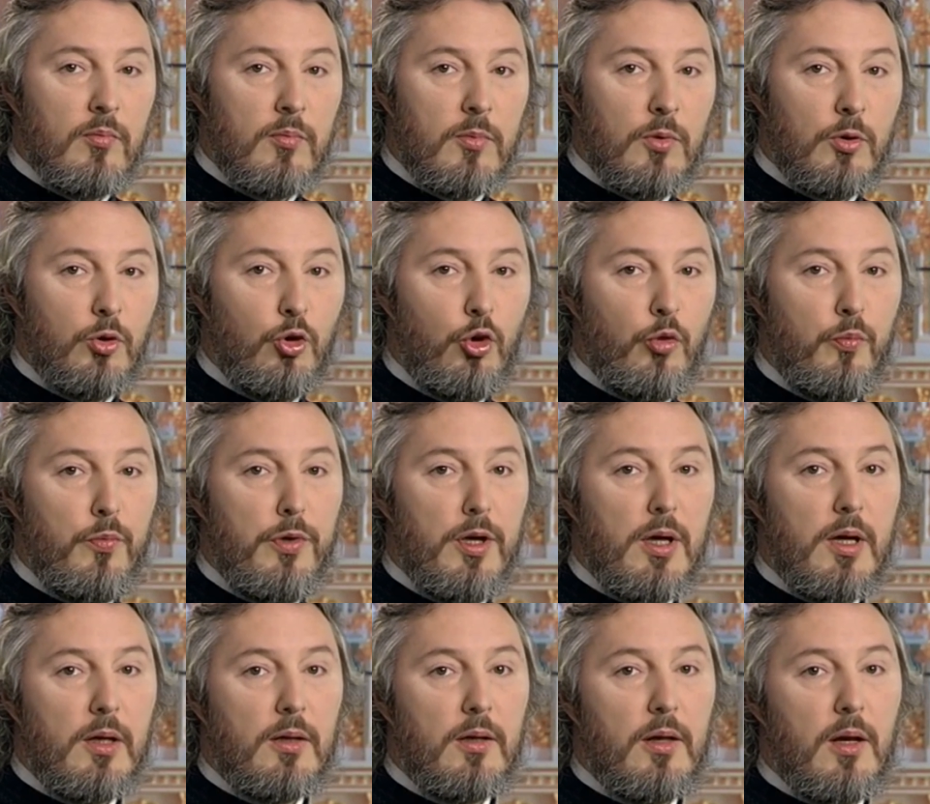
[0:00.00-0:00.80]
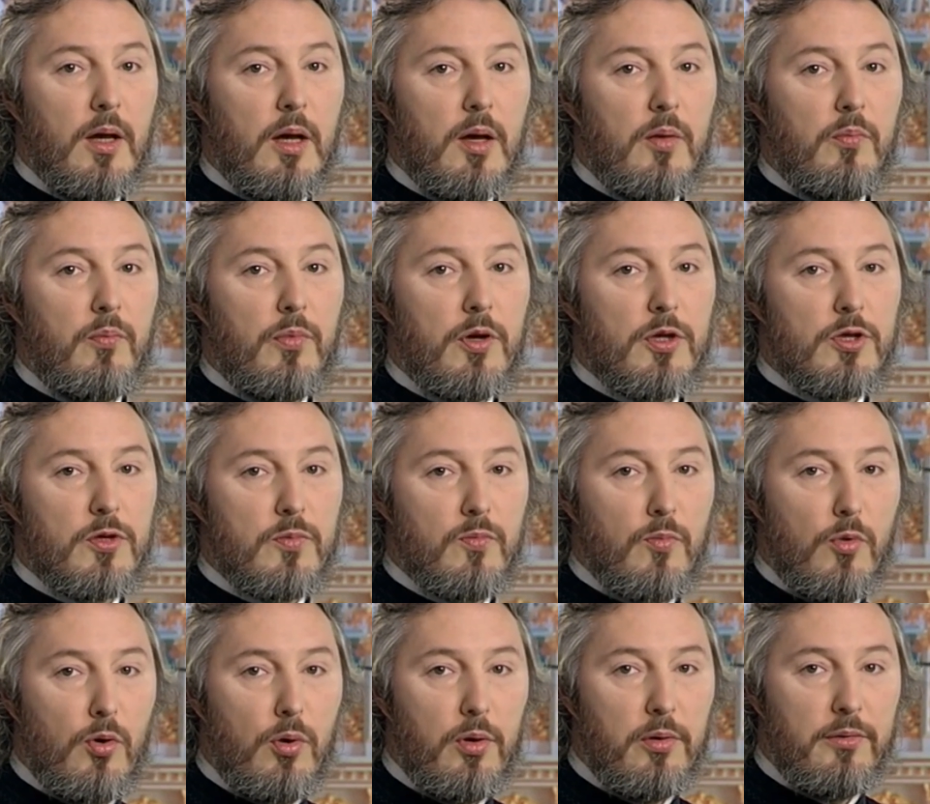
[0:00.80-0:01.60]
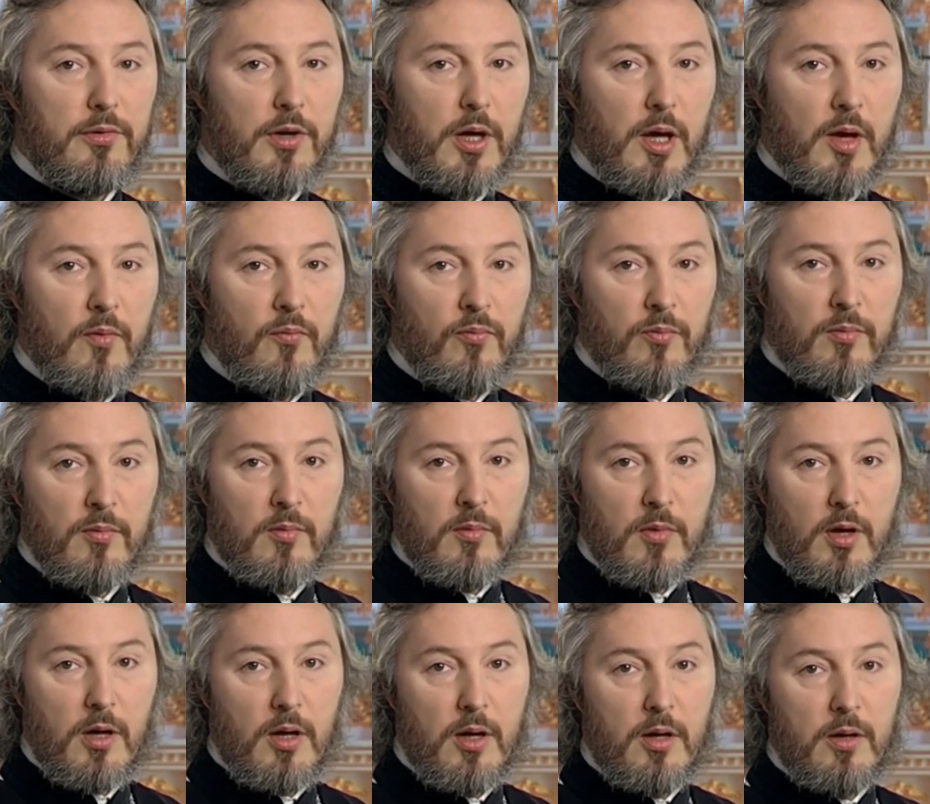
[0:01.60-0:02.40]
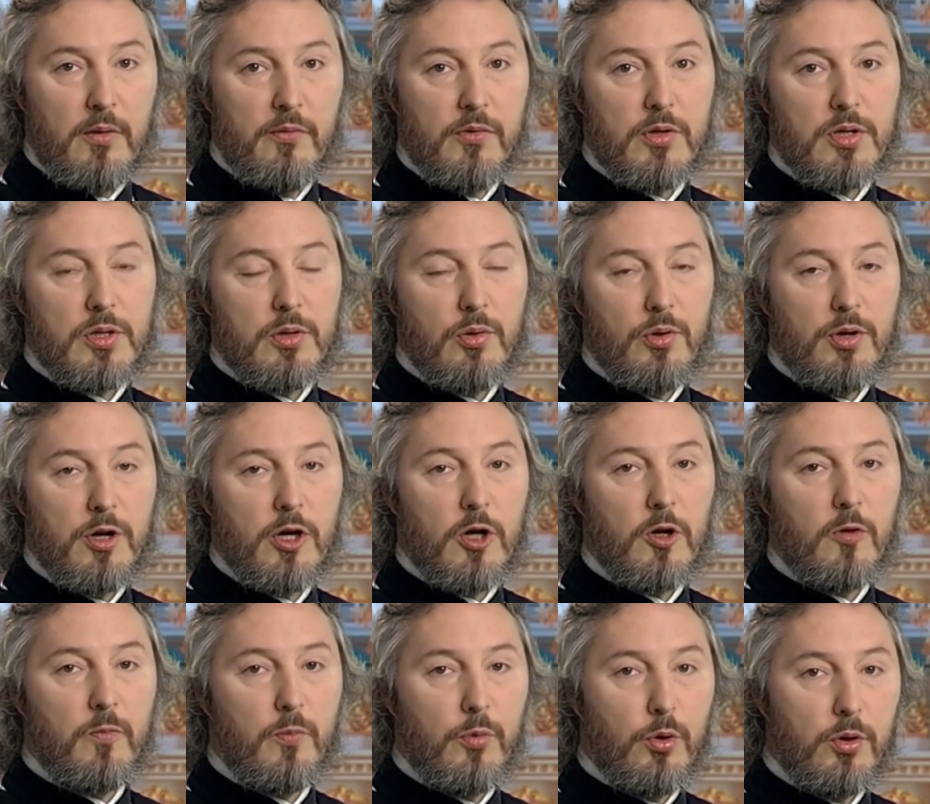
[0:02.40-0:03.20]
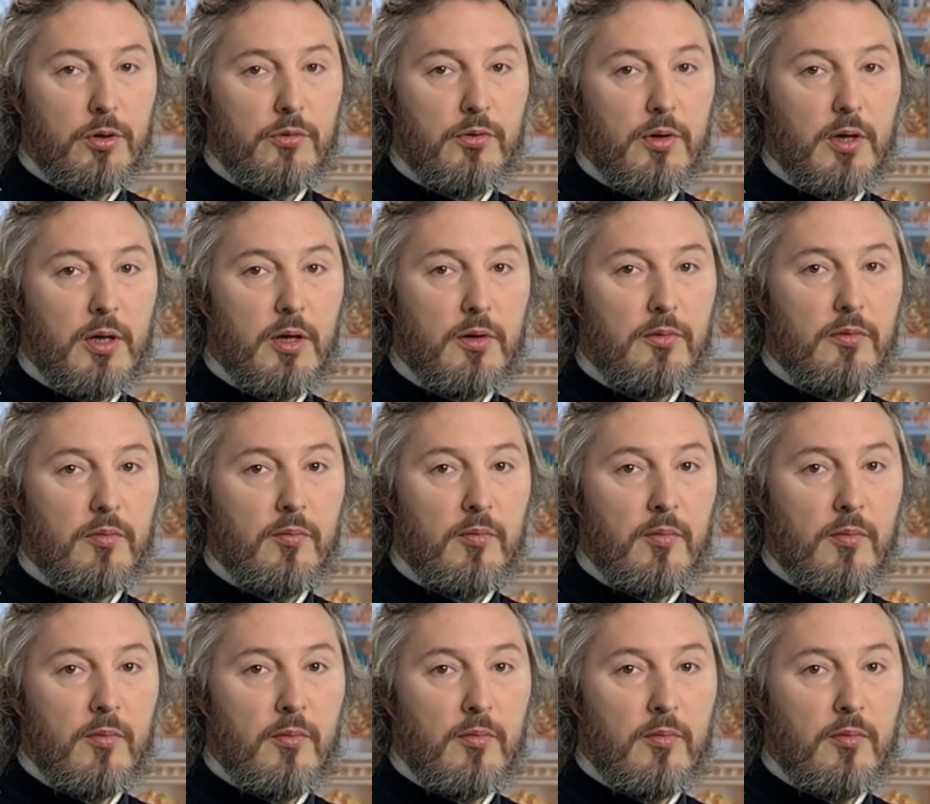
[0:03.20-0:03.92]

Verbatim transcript: удобное для безмолвия и высоких подвигов,